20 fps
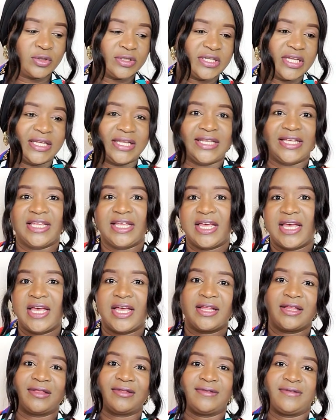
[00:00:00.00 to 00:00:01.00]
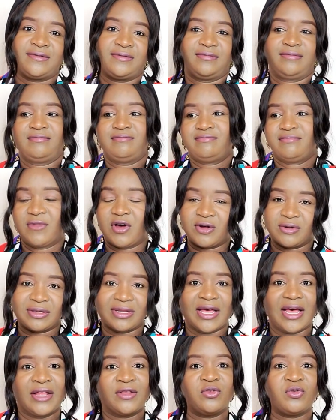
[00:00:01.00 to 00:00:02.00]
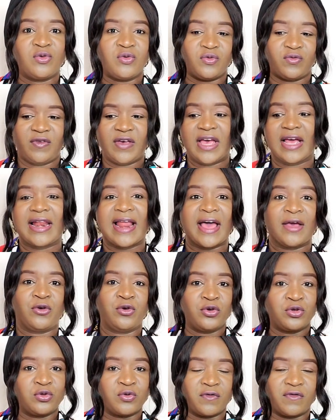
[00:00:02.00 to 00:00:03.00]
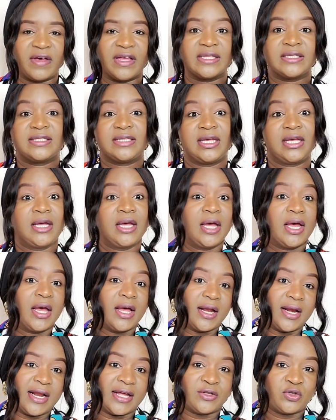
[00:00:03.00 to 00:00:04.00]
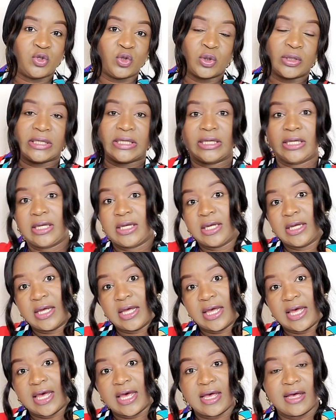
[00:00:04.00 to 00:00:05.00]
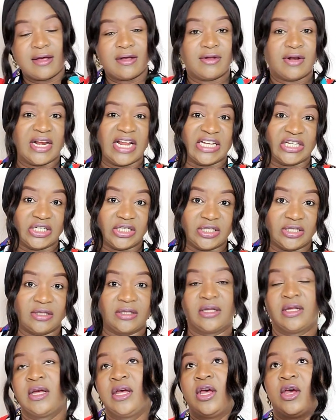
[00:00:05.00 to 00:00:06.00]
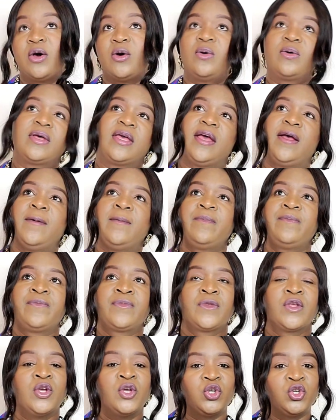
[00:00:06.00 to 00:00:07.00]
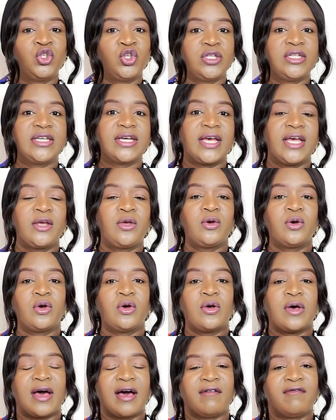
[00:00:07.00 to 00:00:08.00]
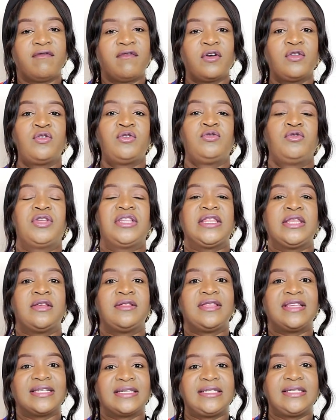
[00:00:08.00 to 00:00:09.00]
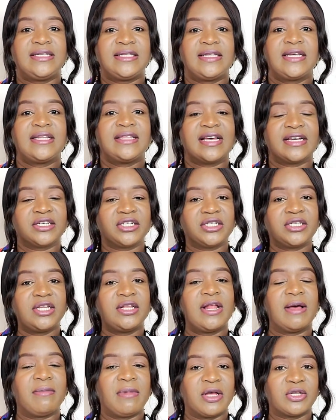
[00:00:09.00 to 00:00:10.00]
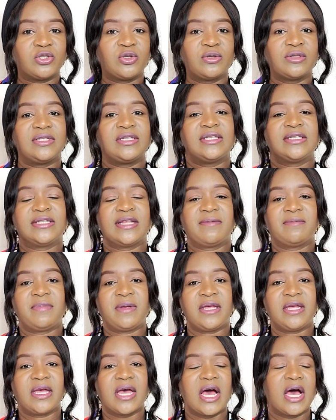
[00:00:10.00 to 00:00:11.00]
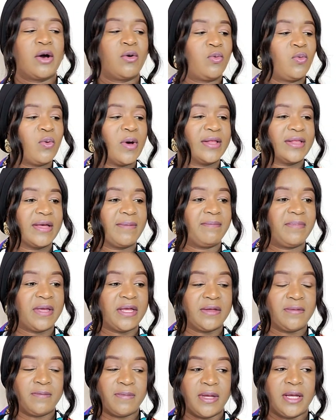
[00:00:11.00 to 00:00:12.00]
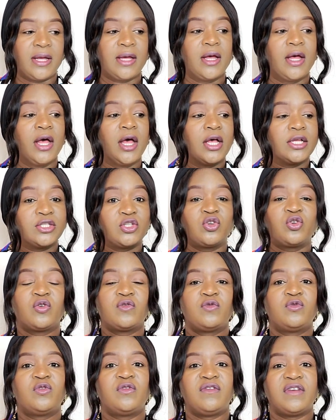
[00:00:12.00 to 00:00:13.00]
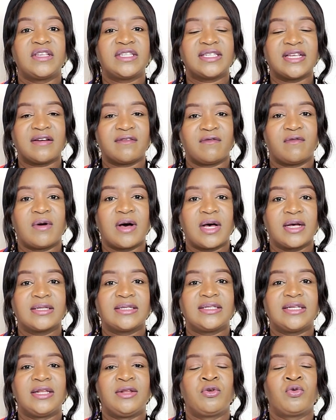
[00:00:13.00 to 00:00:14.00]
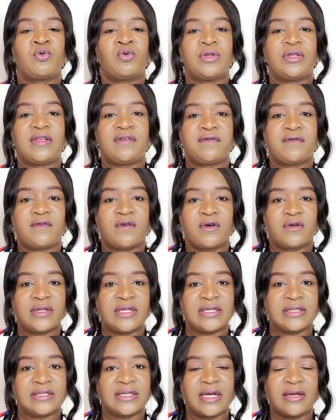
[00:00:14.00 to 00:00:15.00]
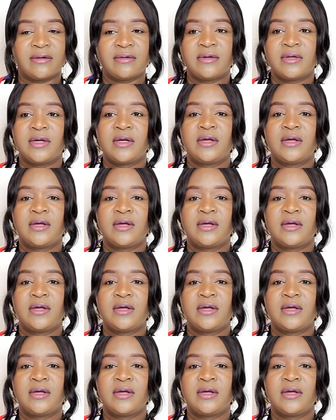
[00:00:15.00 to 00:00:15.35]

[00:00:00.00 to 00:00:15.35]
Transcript: ce qui est en train de faire la une, en fait. C'est la Turquie et la Chine. OK? Je dirais que avant de, de décider d'acheter la marchandise d'un pays A ou d'un pays B, ce que vous devez savoir, c'est le côté fort des uns,